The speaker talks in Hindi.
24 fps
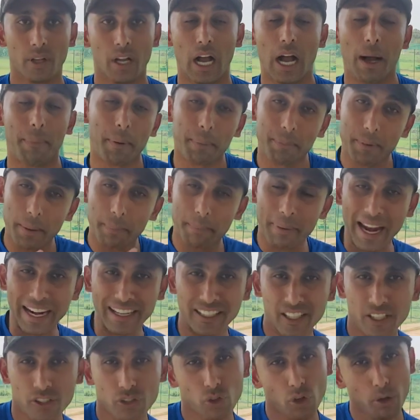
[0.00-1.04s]
आप अपने
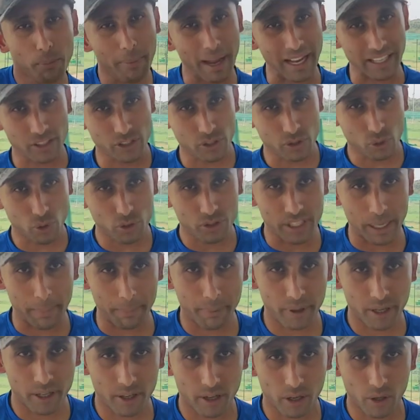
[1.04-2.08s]
प्रैक्टिस और मैचेस को
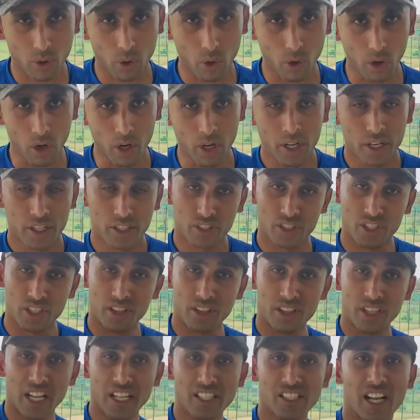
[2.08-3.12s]
सेपरेट रखो
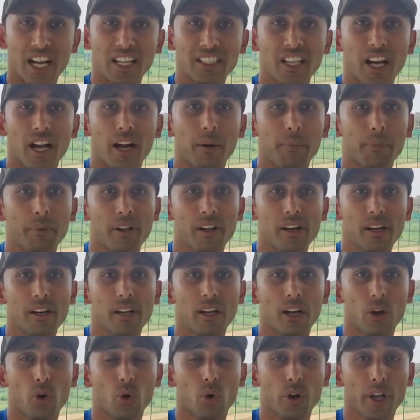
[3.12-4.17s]
जितना ज़्यादा आप ड्रिल
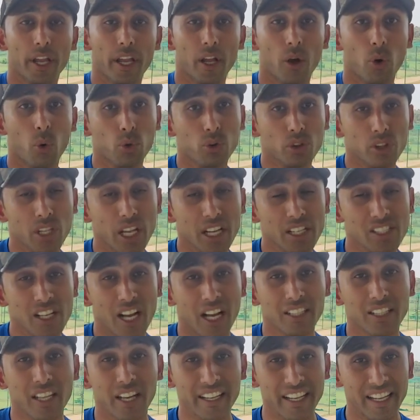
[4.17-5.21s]
करोगे उतना
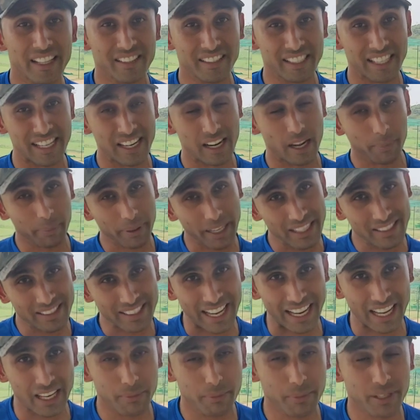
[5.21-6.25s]
ज़्यादा ये स्किल आपके
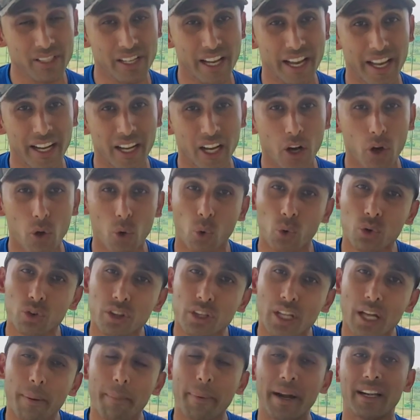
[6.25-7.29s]
जहन में जाएगा और
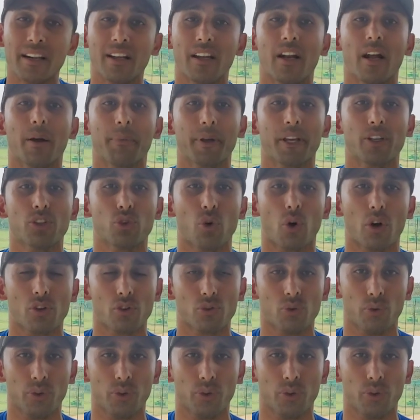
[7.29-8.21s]
उतना बेटर आपके शॉट्स